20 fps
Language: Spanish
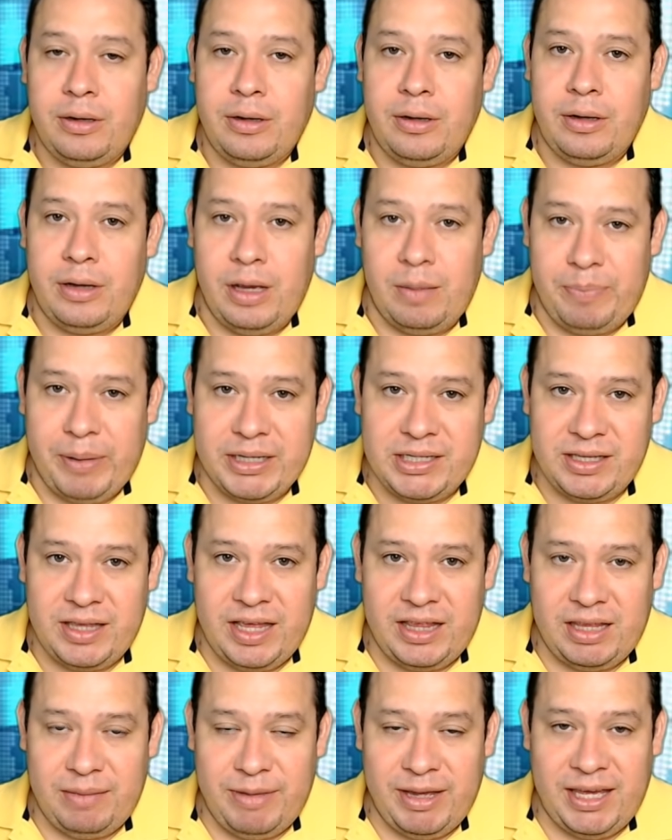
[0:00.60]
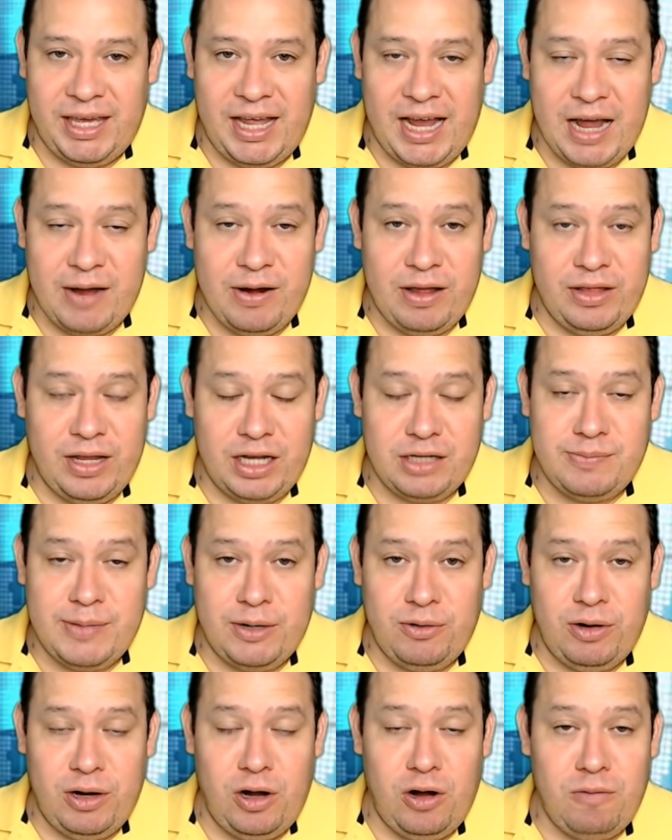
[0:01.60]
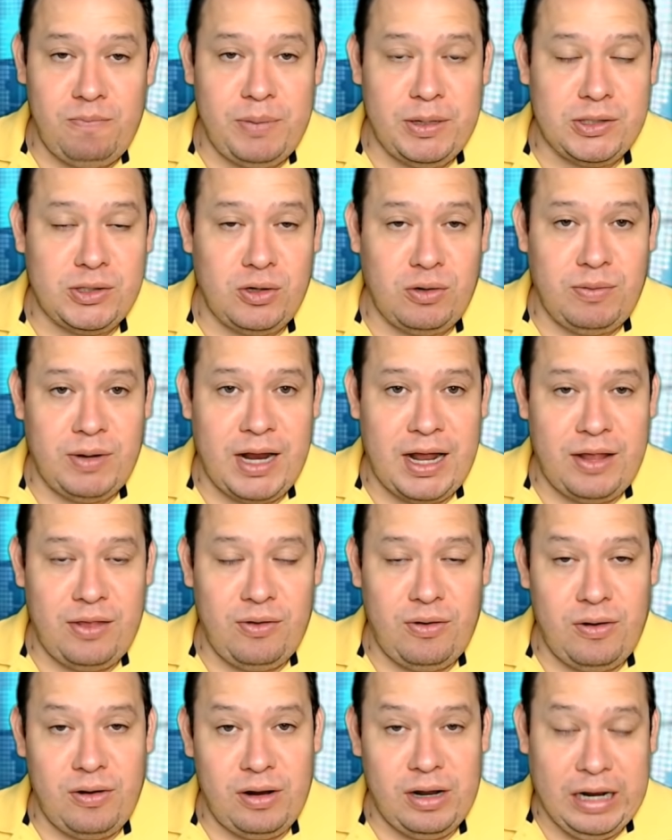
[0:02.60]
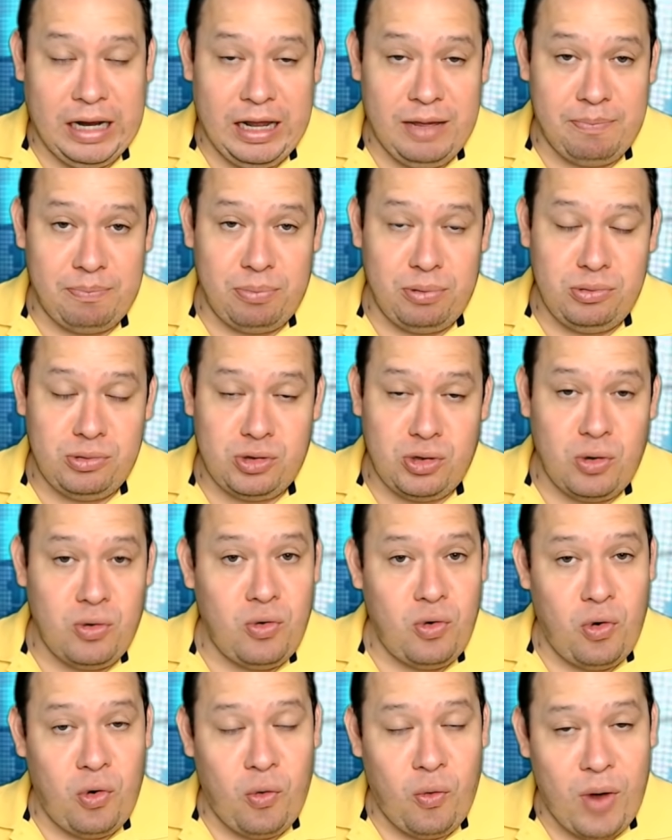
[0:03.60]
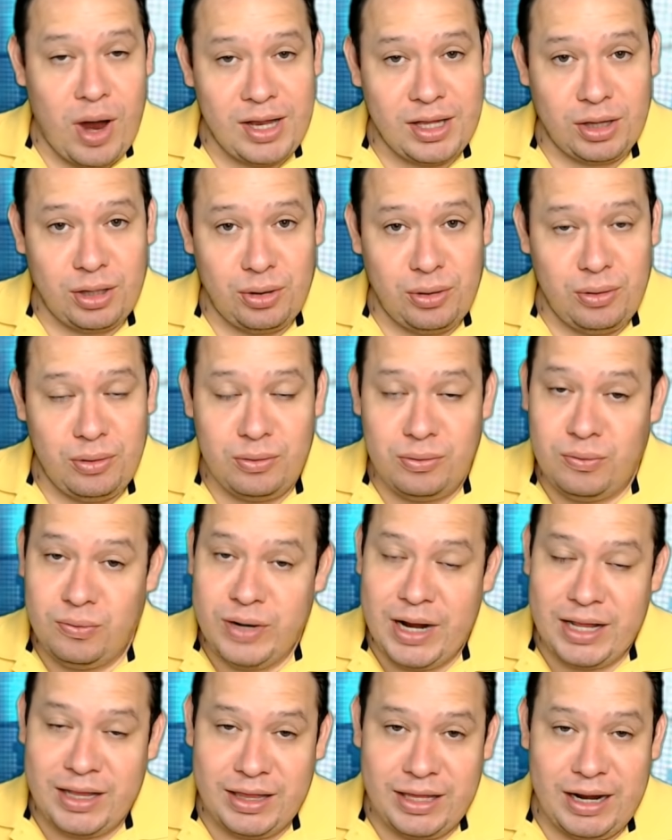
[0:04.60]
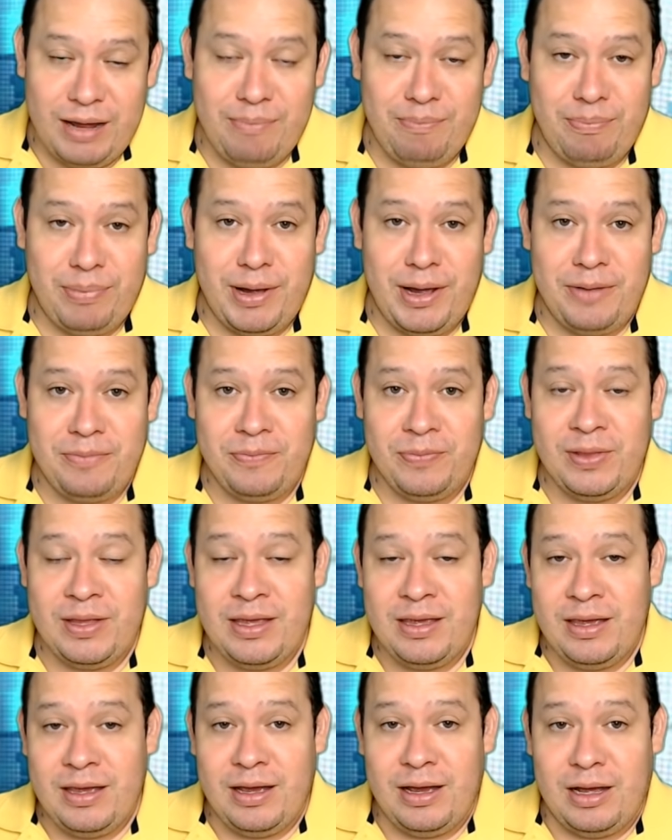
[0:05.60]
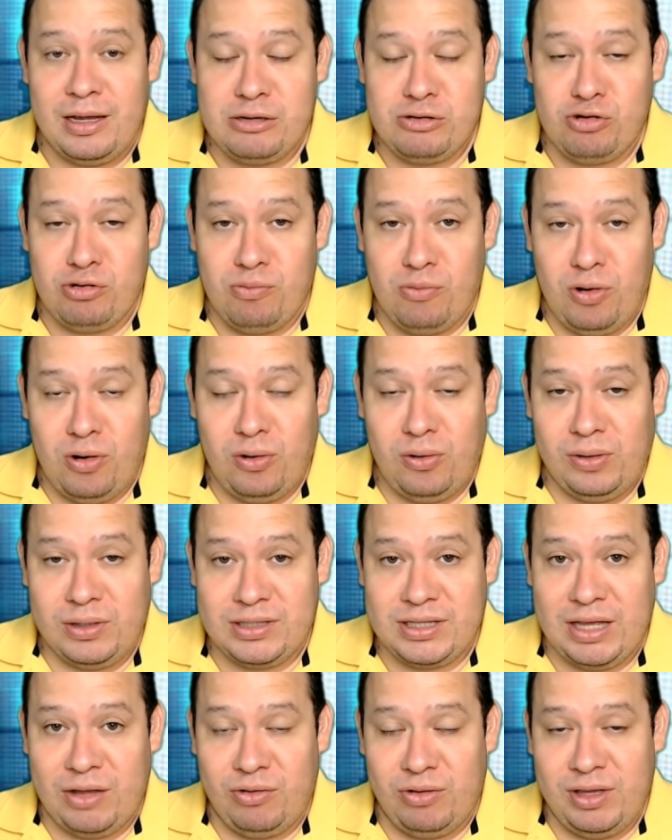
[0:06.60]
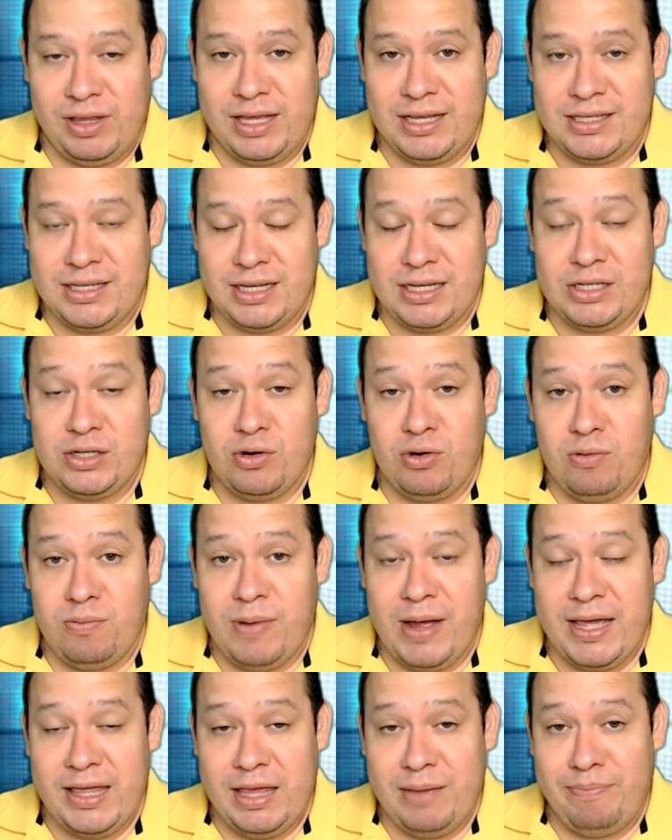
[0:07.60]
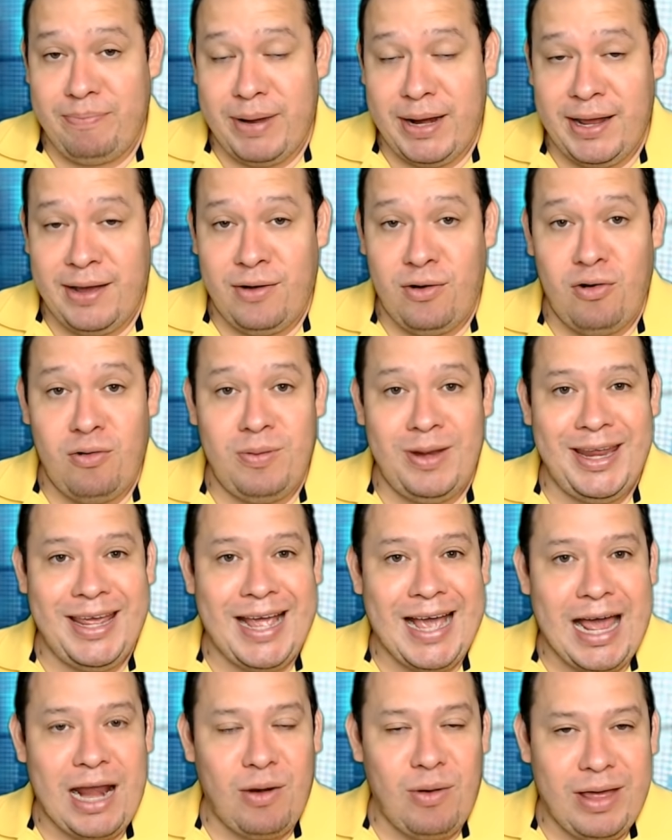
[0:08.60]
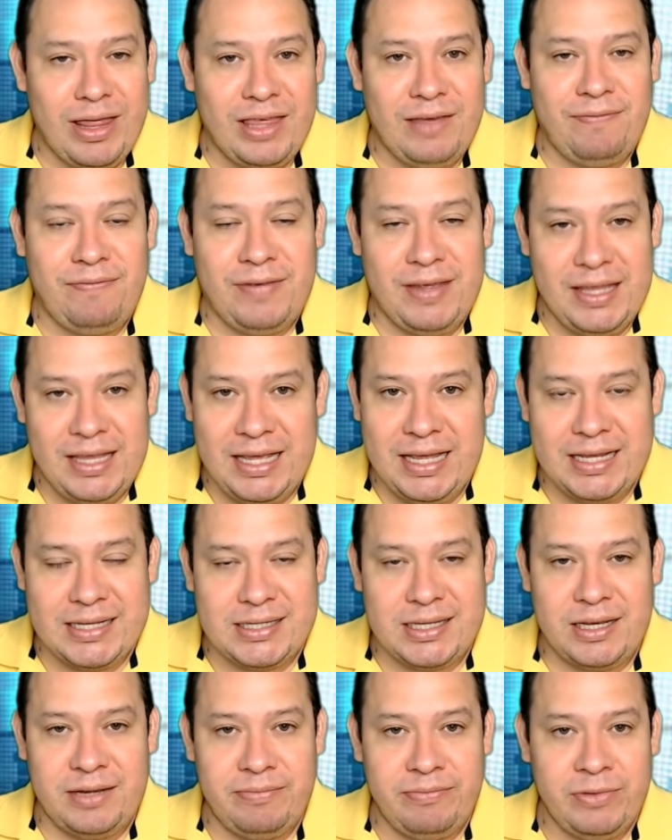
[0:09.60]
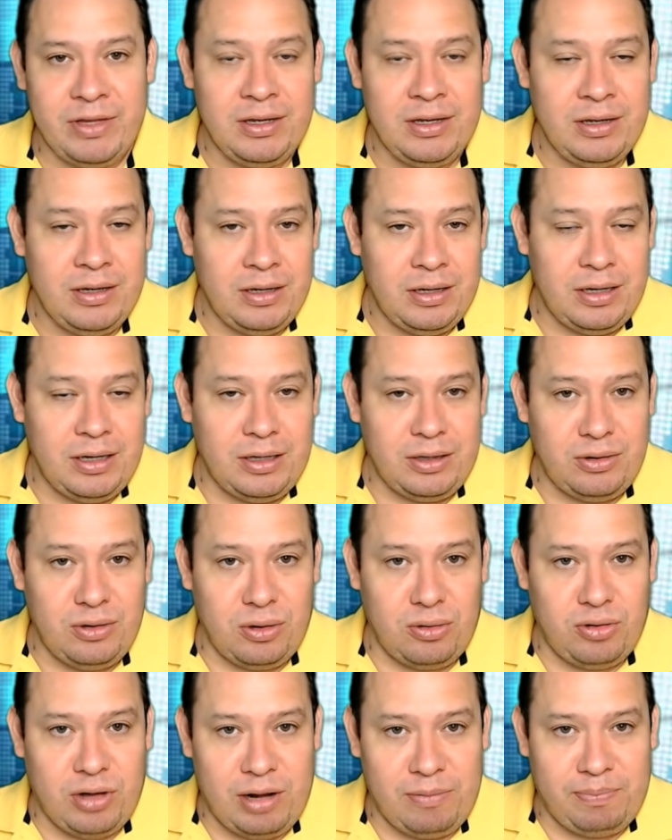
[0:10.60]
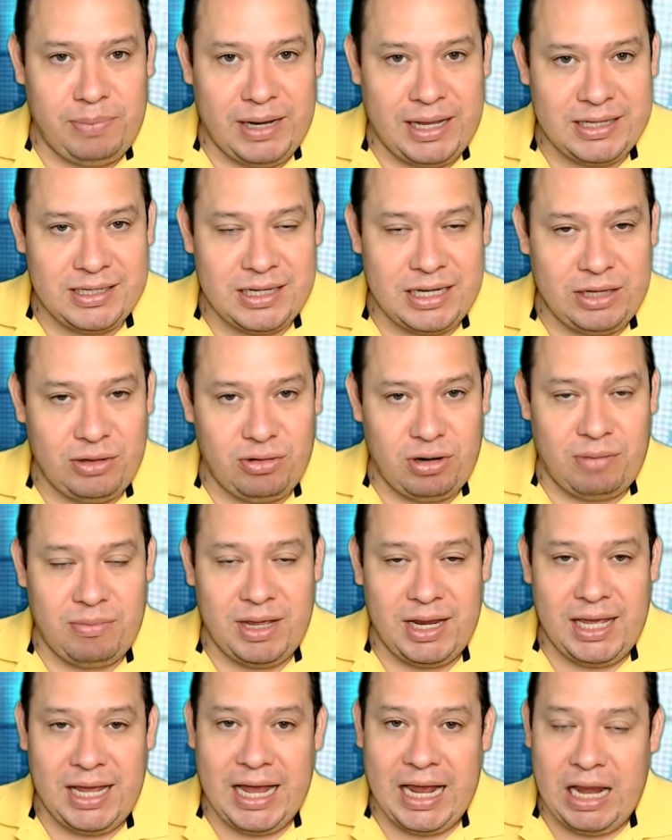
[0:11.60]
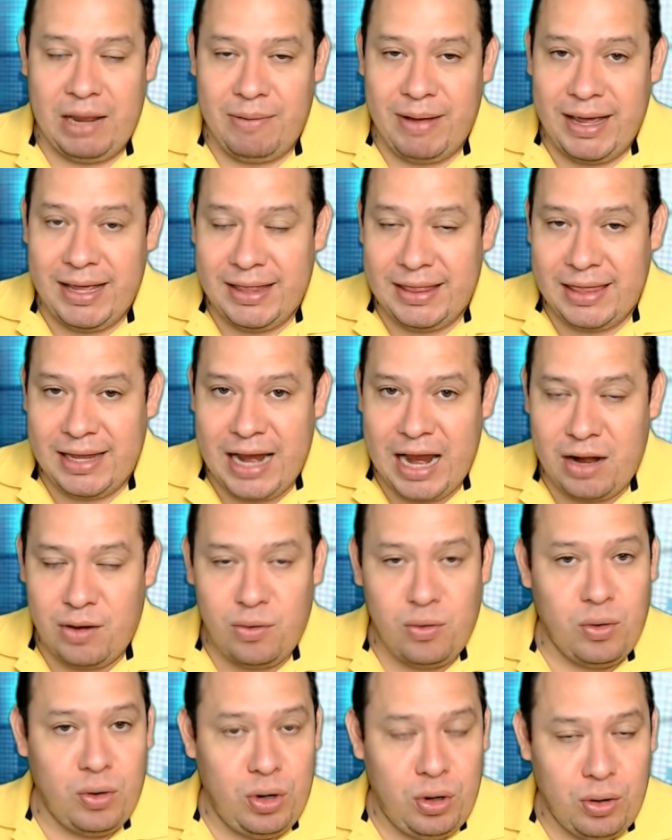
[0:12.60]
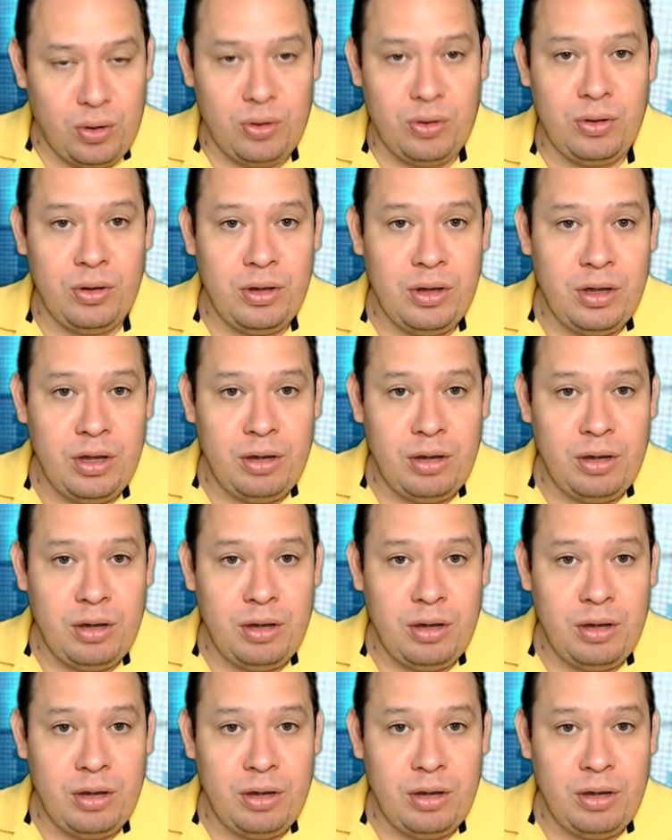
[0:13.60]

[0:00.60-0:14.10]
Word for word: El presidente mexicano Andrés Manuel López Obrador le puso un 4, una trampa, a su homólogo estadounidense Joe Biden para obligarlo a definirse en torno al plan Centroamérica. ¿Le va a entrar o no?